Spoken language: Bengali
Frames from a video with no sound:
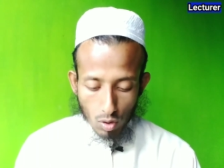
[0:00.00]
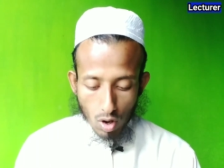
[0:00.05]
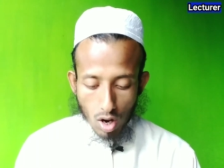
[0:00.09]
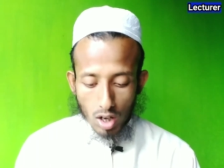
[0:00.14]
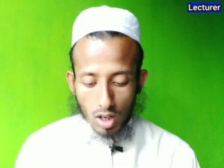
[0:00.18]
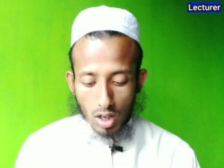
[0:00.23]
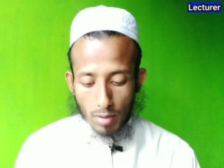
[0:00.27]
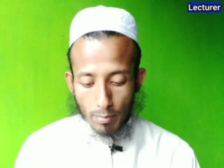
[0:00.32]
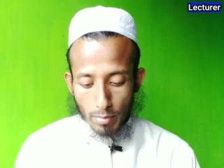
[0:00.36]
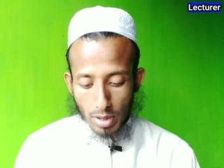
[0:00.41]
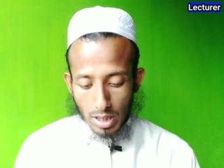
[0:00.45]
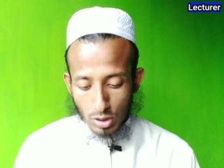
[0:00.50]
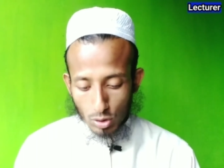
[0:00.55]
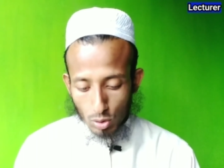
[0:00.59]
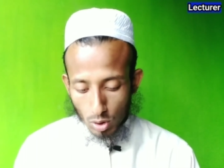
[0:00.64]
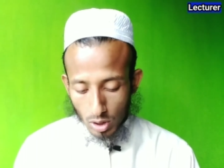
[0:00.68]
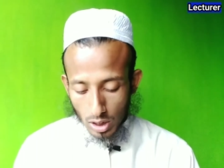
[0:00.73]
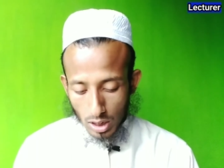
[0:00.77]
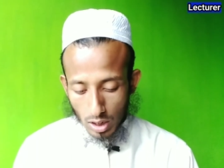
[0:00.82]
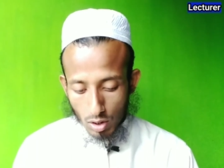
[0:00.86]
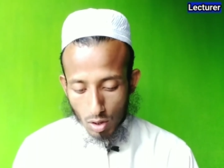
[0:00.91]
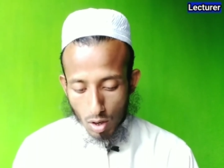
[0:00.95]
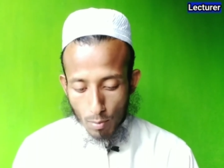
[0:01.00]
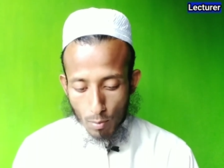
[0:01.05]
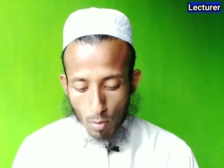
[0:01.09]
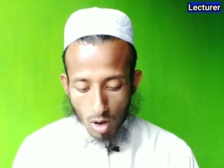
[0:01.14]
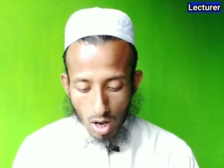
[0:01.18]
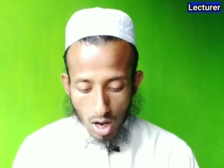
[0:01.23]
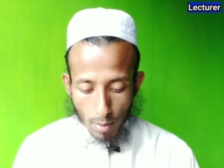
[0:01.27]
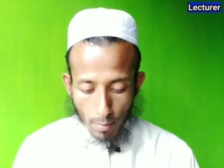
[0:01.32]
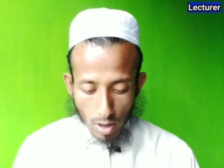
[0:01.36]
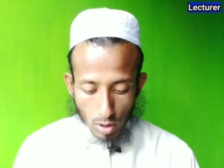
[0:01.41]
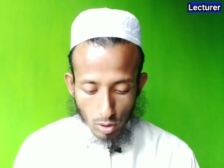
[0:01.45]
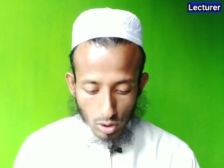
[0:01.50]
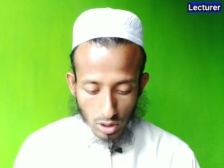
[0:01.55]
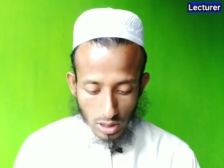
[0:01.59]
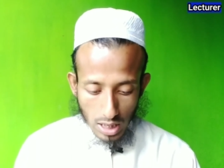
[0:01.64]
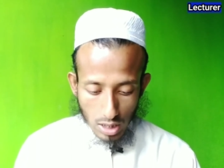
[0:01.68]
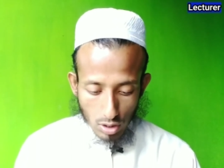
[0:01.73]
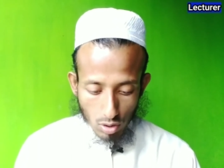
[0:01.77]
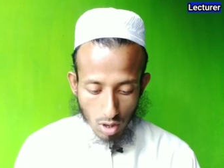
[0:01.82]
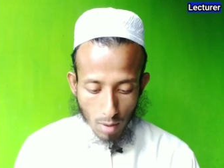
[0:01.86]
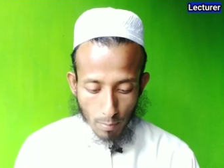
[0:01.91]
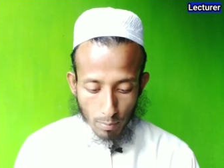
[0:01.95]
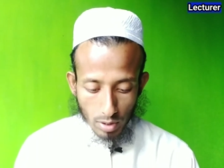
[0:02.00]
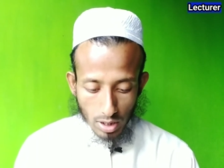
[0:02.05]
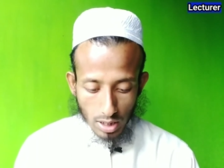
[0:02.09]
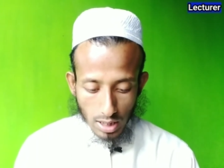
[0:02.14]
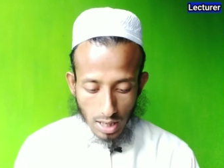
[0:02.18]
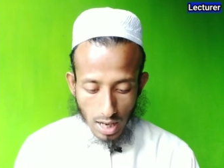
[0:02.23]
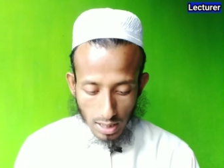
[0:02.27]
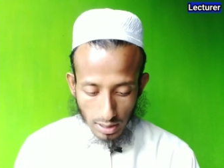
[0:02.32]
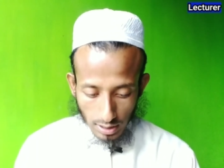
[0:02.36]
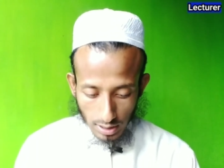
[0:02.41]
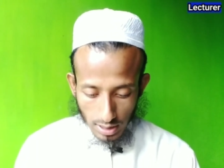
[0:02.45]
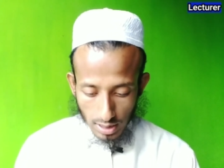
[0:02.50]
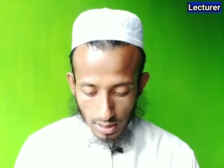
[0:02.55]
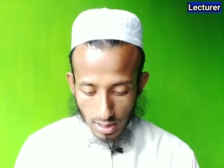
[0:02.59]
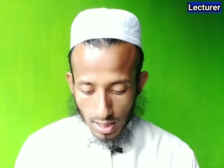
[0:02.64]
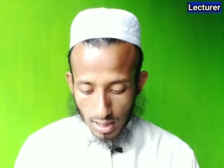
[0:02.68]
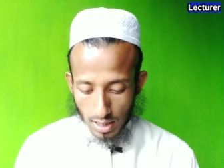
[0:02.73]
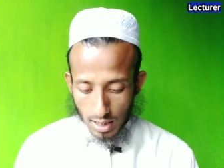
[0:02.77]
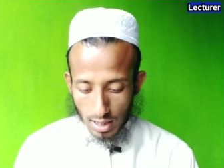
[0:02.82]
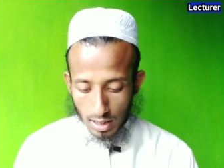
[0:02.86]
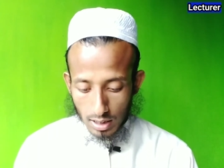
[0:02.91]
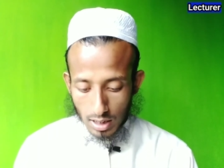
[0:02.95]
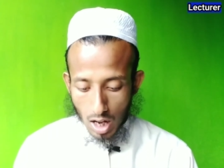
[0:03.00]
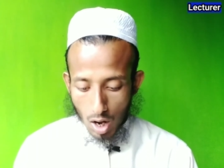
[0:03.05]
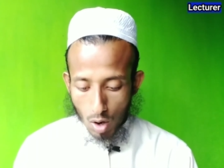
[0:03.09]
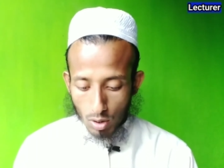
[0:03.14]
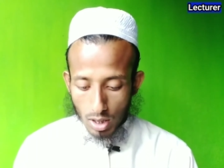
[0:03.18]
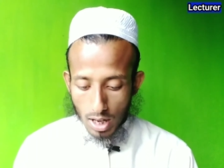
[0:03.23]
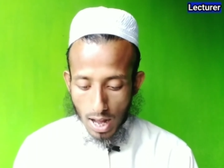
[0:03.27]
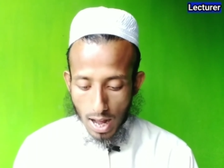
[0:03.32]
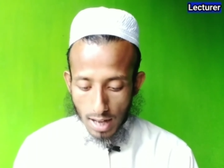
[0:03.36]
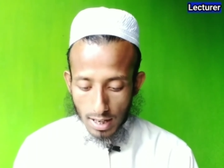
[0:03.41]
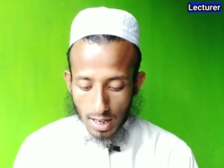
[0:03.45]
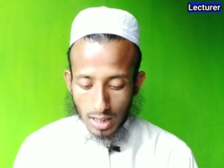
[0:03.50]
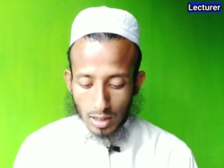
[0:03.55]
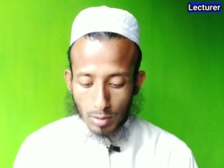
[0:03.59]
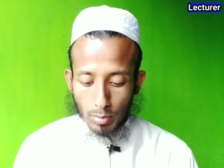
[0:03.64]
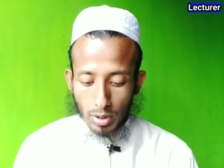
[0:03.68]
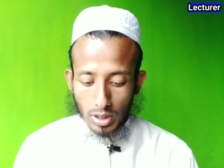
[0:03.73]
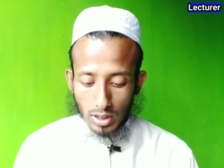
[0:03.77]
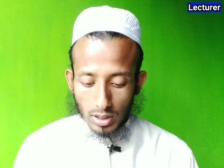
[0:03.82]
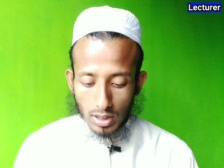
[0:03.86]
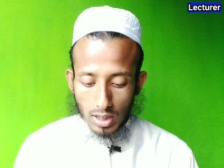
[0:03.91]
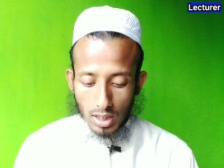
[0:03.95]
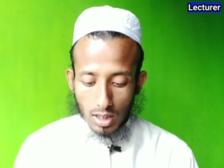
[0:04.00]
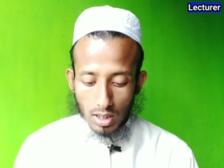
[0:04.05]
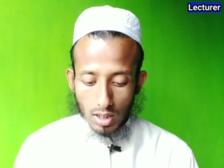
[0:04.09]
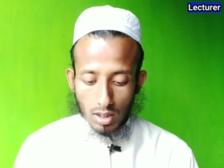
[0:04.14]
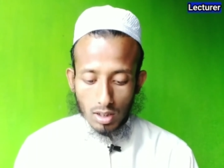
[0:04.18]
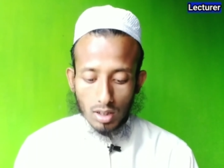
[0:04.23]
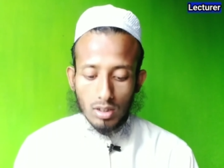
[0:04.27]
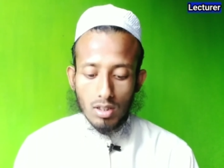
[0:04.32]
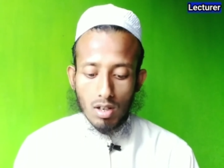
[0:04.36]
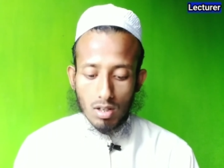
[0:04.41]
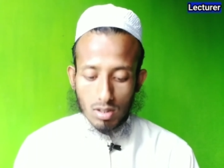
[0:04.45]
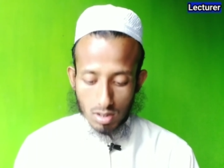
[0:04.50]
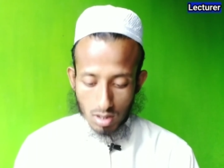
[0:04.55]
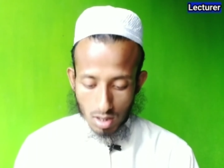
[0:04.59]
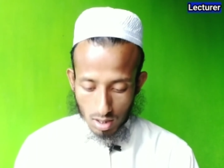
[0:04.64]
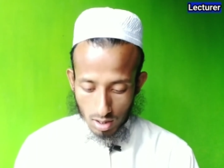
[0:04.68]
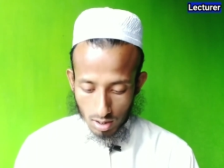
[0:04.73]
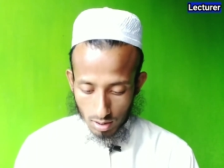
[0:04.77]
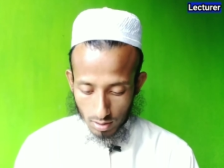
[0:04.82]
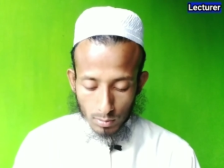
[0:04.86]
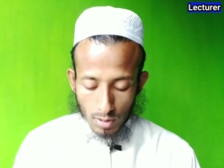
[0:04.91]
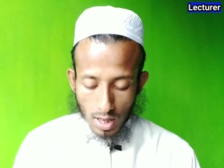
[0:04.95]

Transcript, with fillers: নয় নাম্বার যদি কেউ মরা মানুষকে স্বপ্নে কাঁদতে দেখে তাহলে হায়াত বৃদ্ধির নিদর্শন